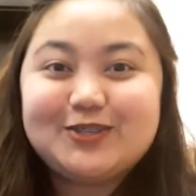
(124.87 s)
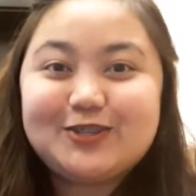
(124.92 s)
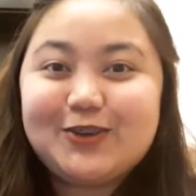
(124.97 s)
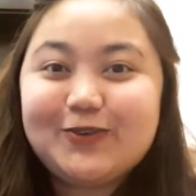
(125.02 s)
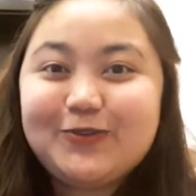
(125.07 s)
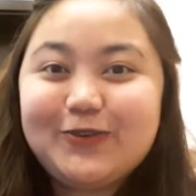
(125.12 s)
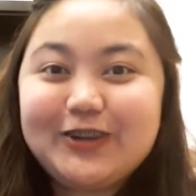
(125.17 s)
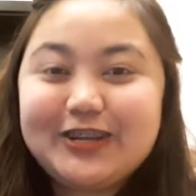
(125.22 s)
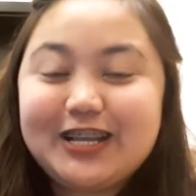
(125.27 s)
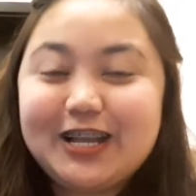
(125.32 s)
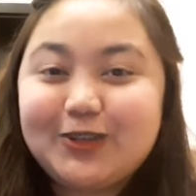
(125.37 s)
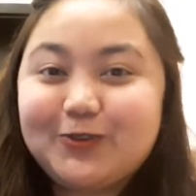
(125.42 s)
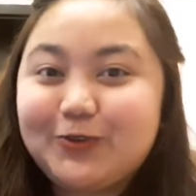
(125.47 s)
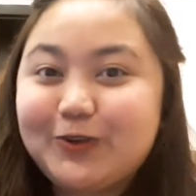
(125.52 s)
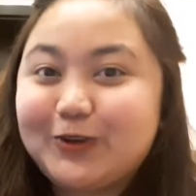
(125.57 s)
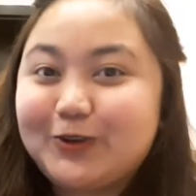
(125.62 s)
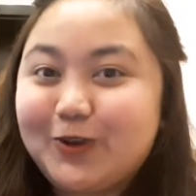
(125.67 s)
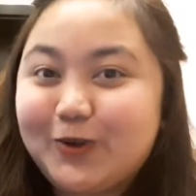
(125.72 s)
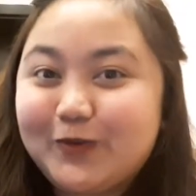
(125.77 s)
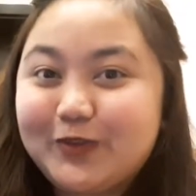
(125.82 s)
So for that,
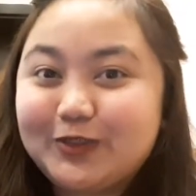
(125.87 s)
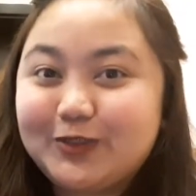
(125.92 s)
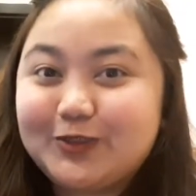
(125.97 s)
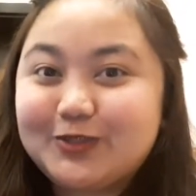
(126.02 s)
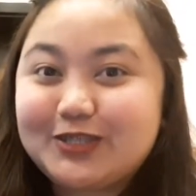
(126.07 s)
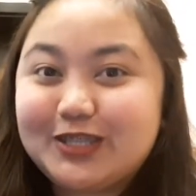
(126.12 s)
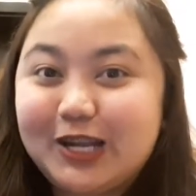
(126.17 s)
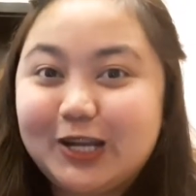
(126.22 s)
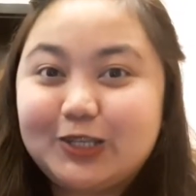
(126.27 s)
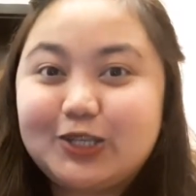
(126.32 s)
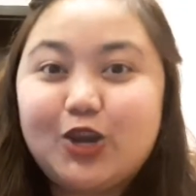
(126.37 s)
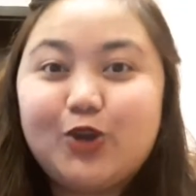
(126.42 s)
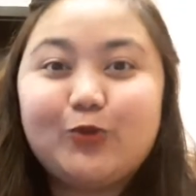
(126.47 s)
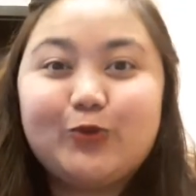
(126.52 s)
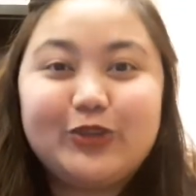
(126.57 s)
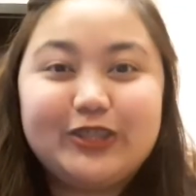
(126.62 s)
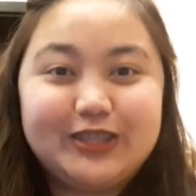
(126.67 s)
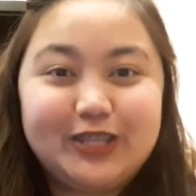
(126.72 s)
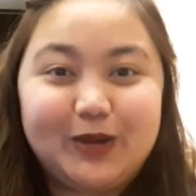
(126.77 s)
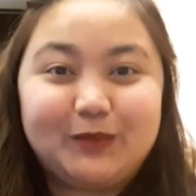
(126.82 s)
we're going to start
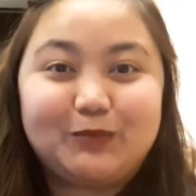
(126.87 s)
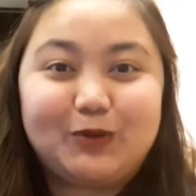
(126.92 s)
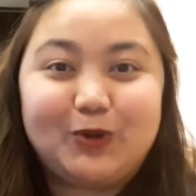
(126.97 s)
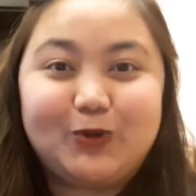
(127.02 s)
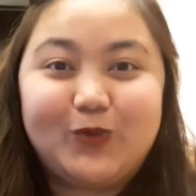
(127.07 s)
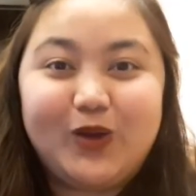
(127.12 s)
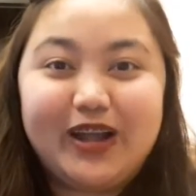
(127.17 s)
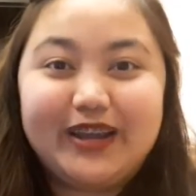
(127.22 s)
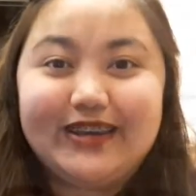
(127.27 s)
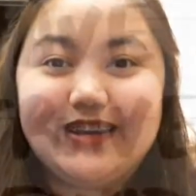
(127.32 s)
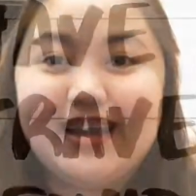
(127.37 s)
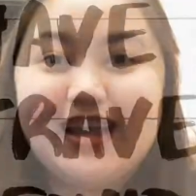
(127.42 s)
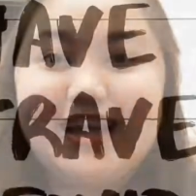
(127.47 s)
with number 1.